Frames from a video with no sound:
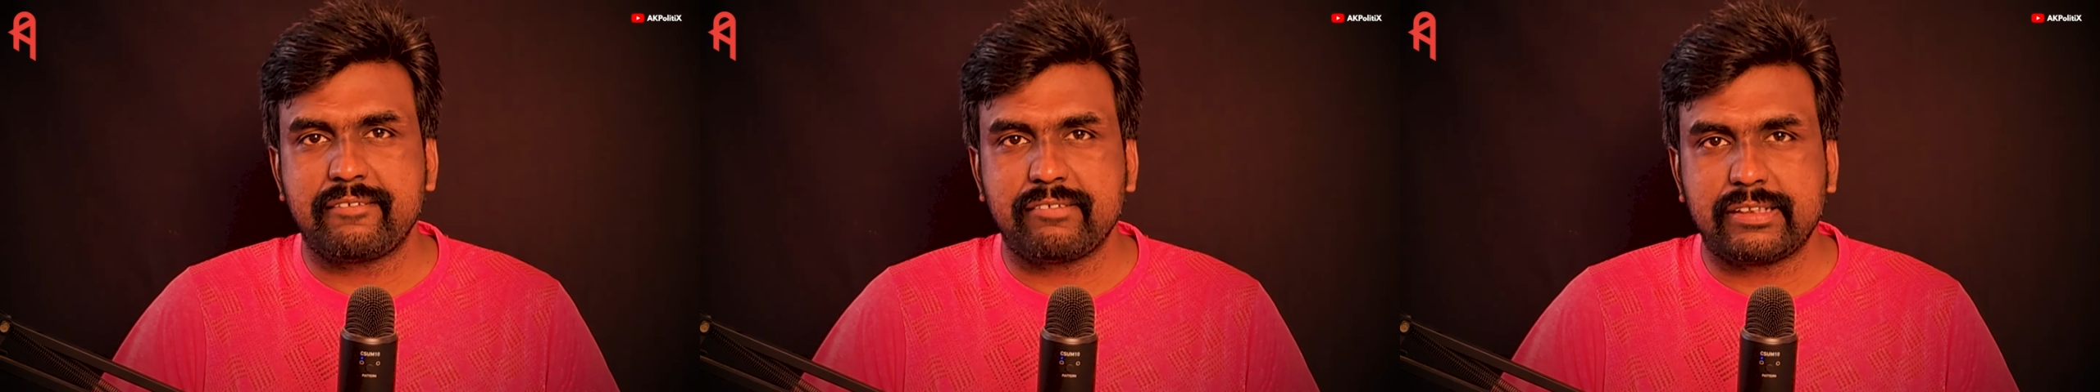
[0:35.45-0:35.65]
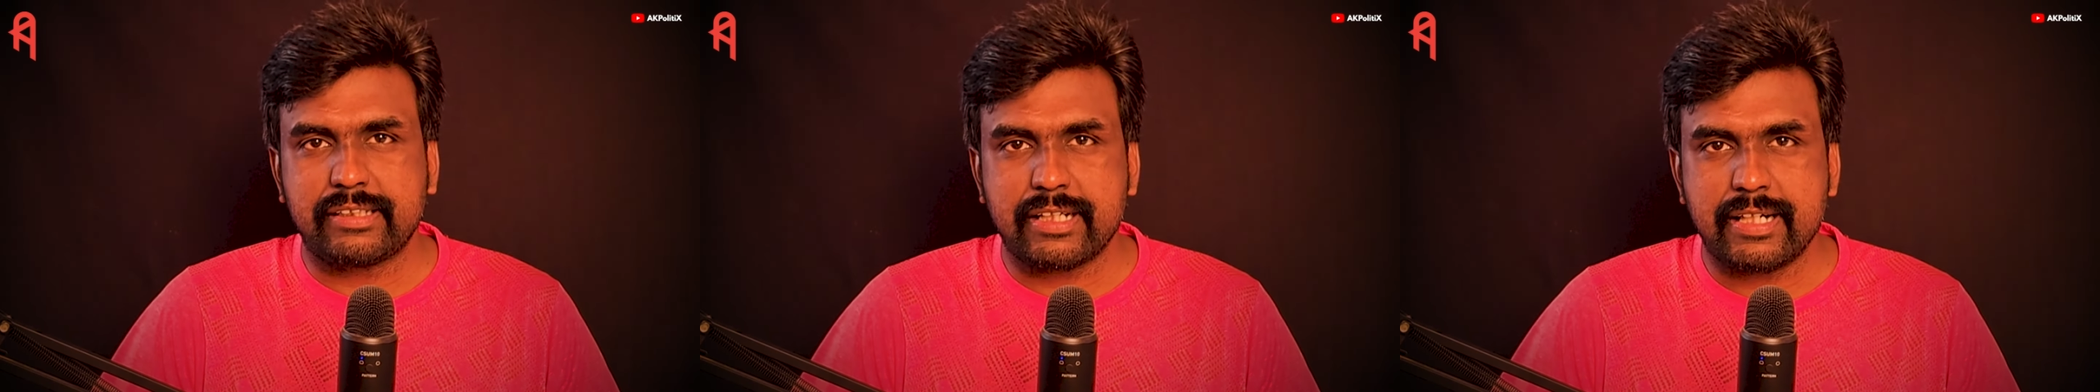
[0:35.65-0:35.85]

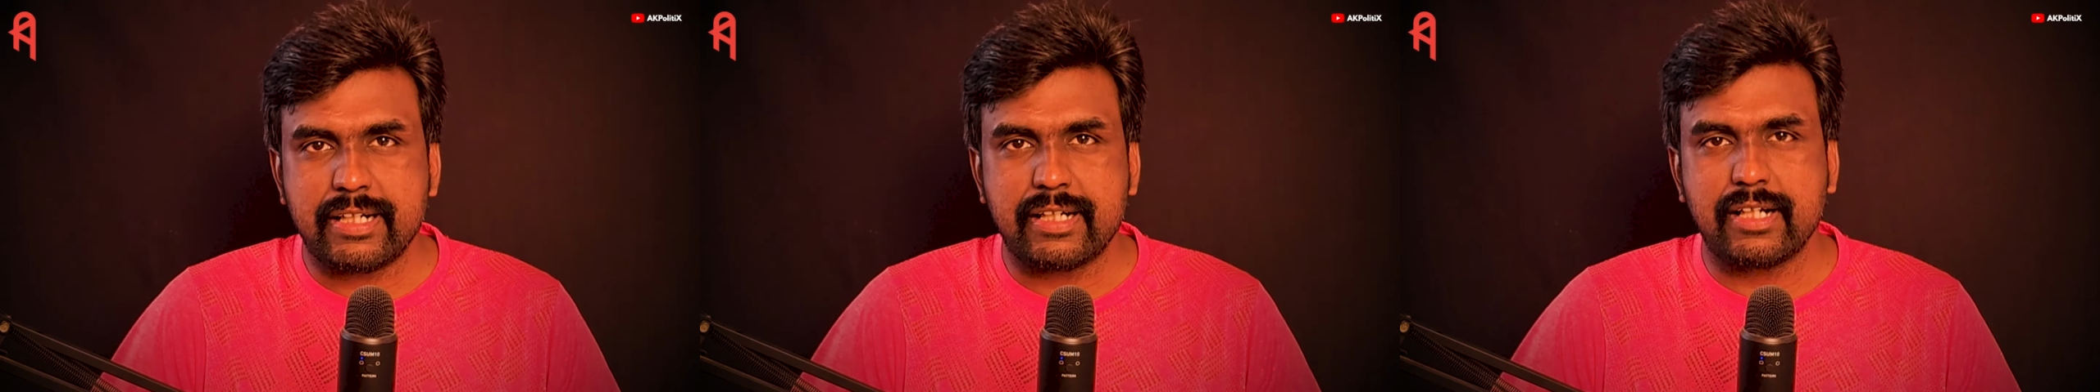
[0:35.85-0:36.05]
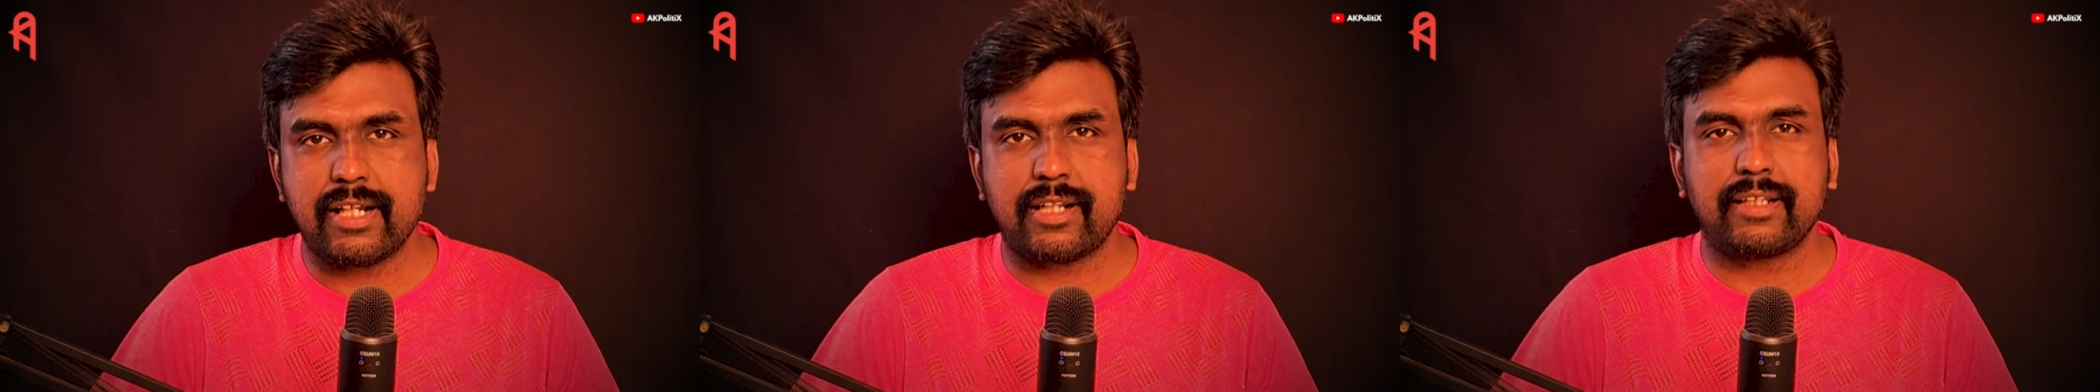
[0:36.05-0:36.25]
இருபத்தி
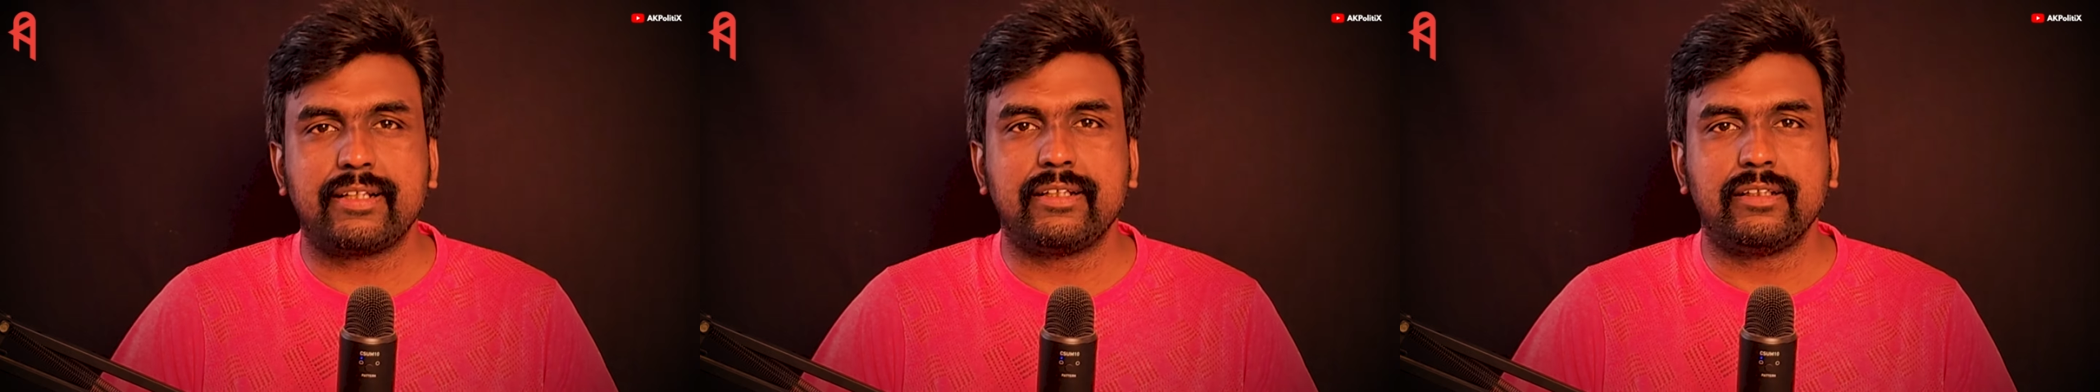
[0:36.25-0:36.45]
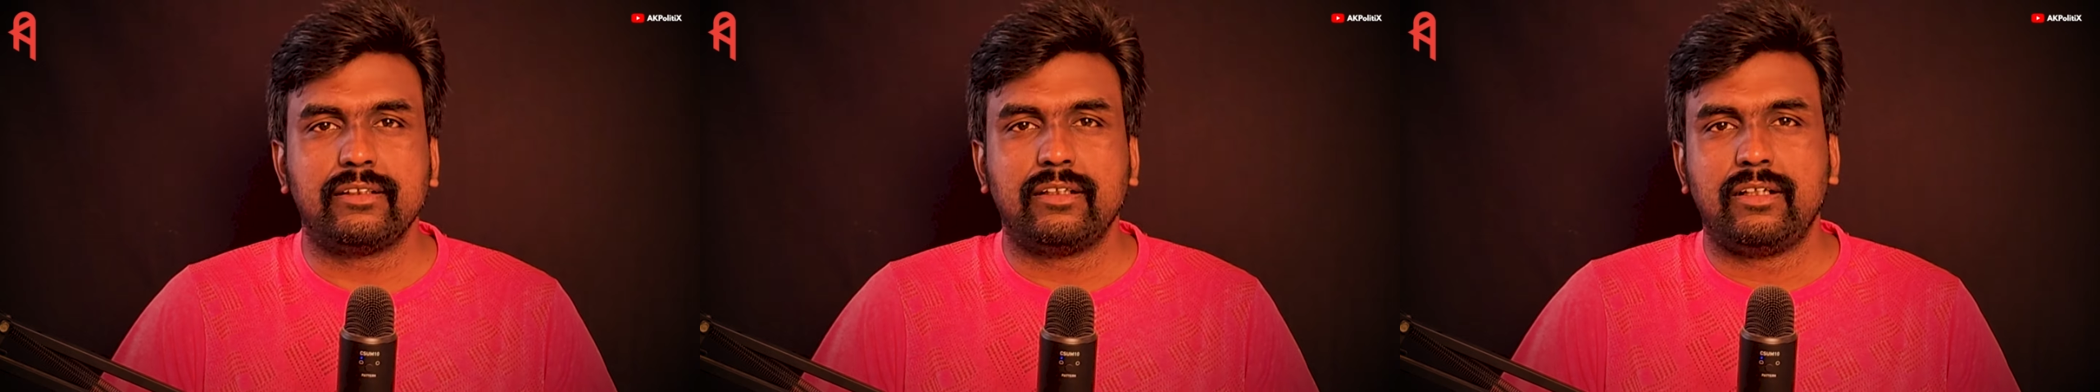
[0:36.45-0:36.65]

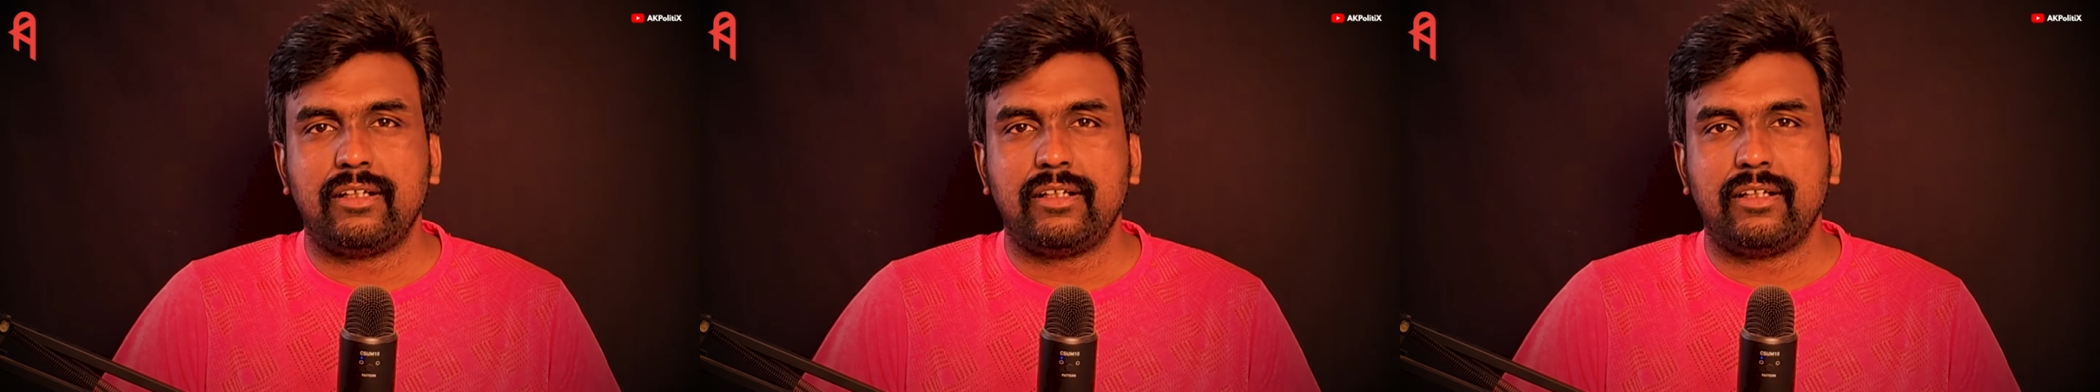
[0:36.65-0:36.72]
ரெண்டிலிருந்து